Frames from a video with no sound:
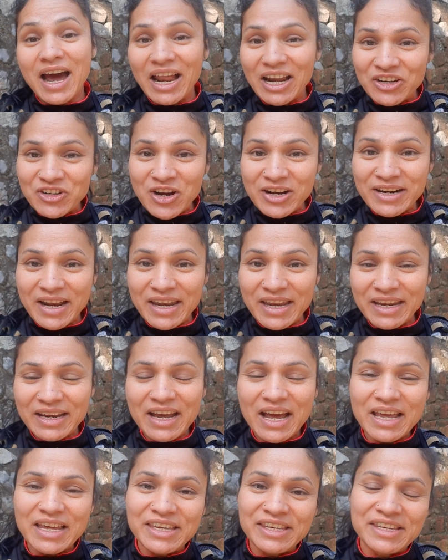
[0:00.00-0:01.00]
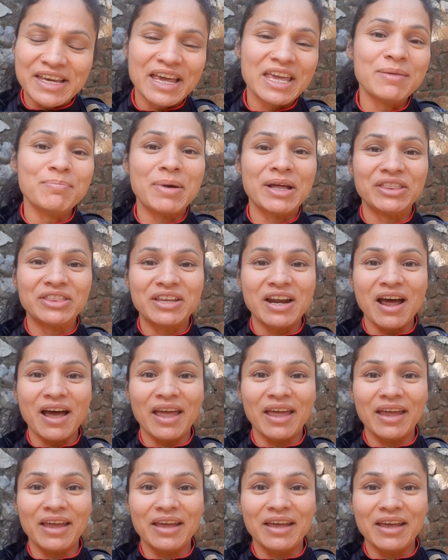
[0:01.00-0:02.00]
अल्ट्रा रनिंग का यही मंत्रा
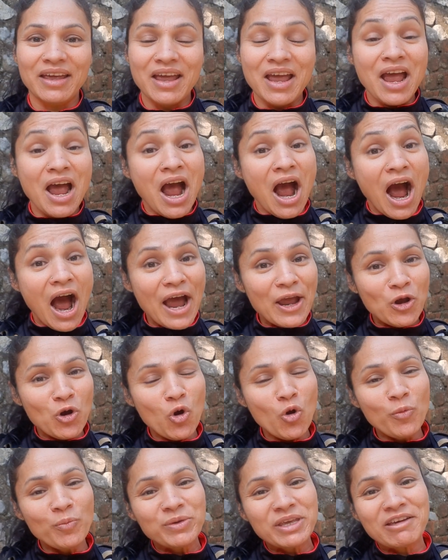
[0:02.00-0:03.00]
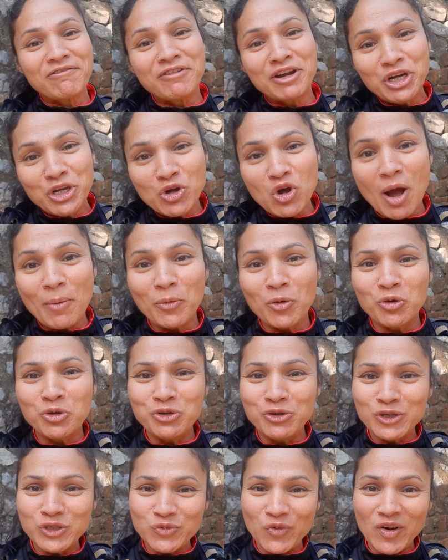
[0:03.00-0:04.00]
है आई होप ये वीडियो आपको
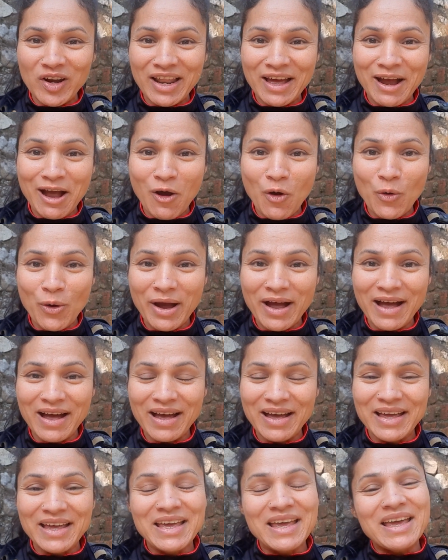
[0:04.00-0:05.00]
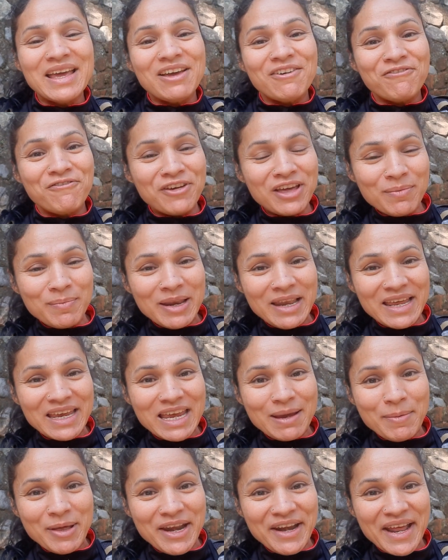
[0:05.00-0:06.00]
यूजफुल लगा होगा फिर
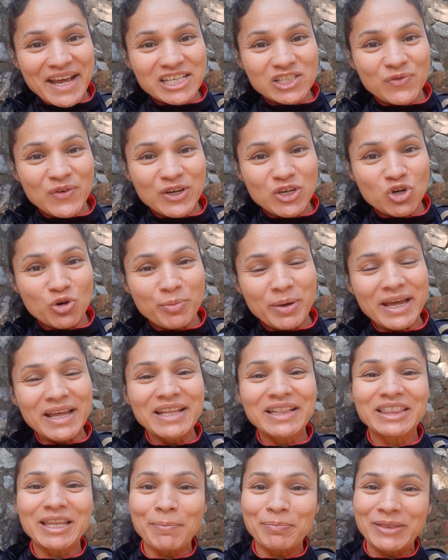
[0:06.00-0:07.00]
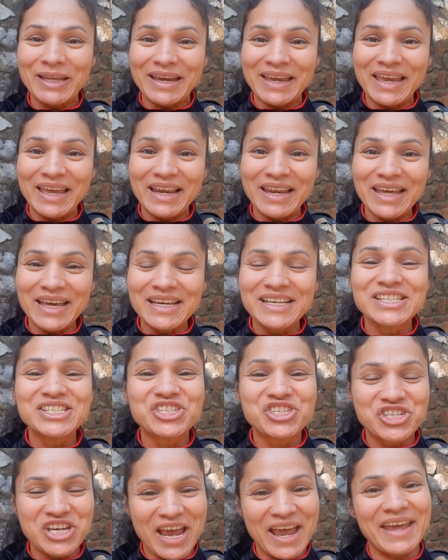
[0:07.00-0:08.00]
मिलेंगे मेरे नेक्स्ट वीडियो में तब तक के लिए
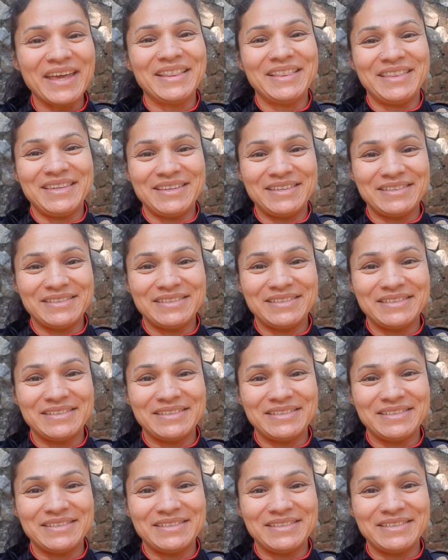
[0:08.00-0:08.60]
जय हिंद